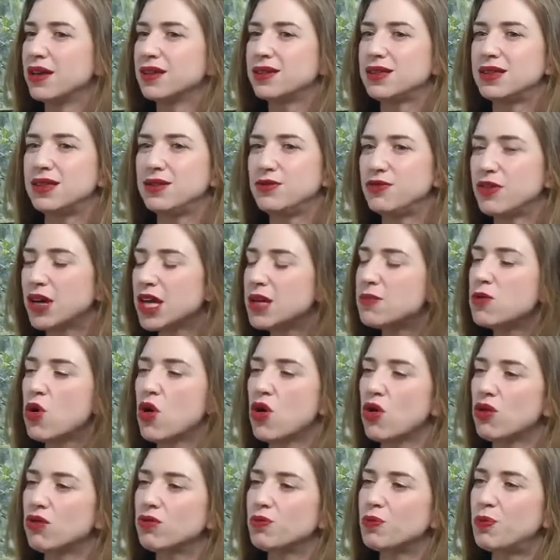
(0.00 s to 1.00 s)
qui
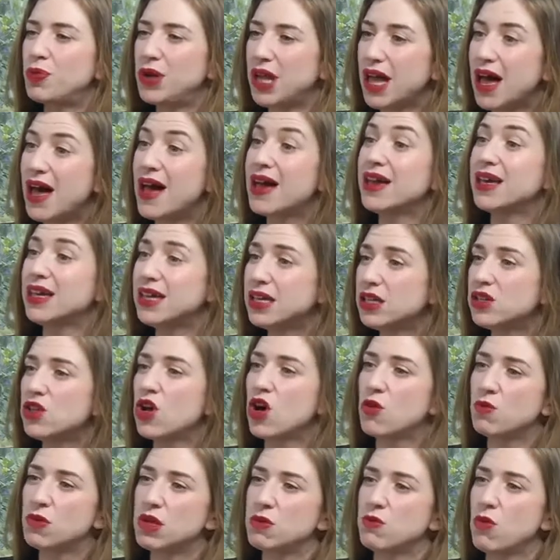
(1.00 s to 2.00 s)
vraiment plaira
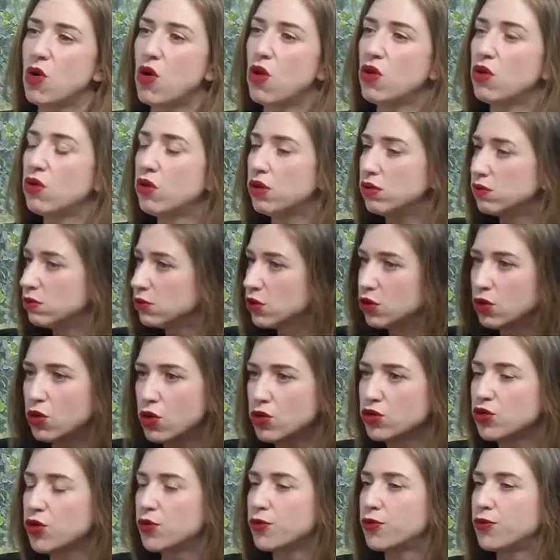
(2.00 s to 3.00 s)
énormément
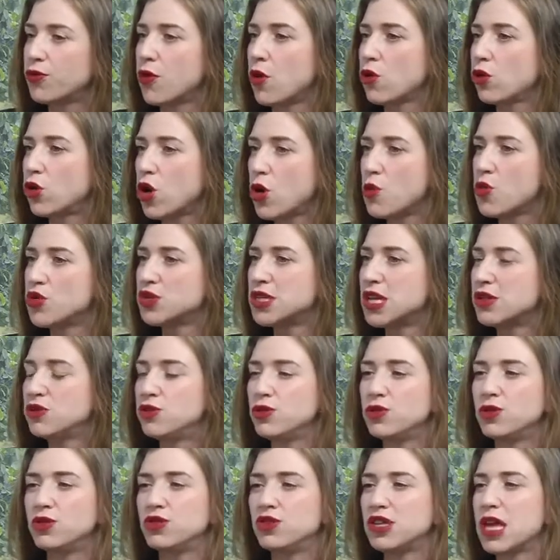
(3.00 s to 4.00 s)
aux enfants comme aux
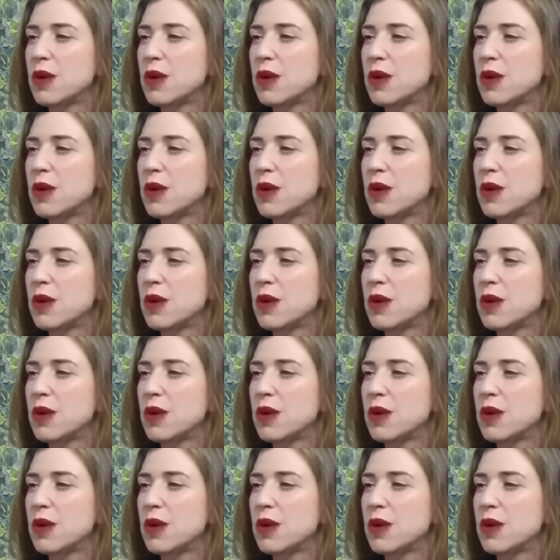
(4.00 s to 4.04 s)
adultes.